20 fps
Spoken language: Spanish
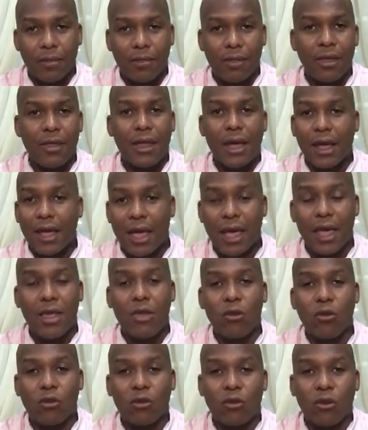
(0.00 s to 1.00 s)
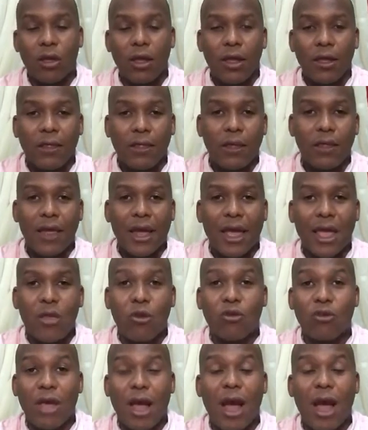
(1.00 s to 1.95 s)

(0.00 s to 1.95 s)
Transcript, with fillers: desde aquellos, aquellos